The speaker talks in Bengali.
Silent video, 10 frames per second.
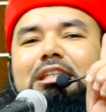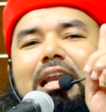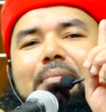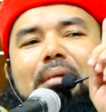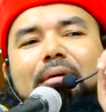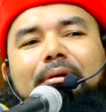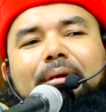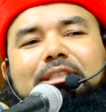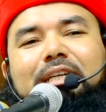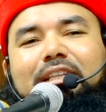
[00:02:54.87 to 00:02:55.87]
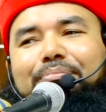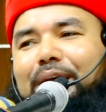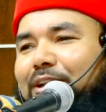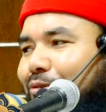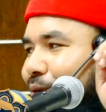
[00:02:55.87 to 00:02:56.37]
যারা মা বাবার সাথে
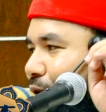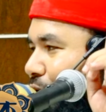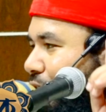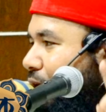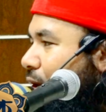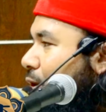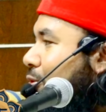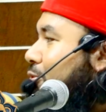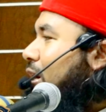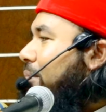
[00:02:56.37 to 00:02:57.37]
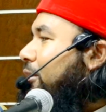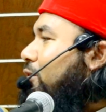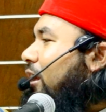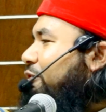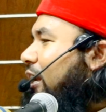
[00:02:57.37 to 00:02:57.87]
বিয়াদবি করে হুজুর আমি
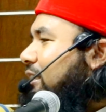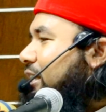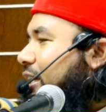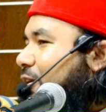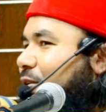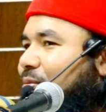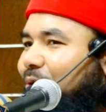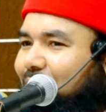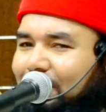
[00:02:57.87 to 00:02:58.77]
করে ফেলেছি কি করব।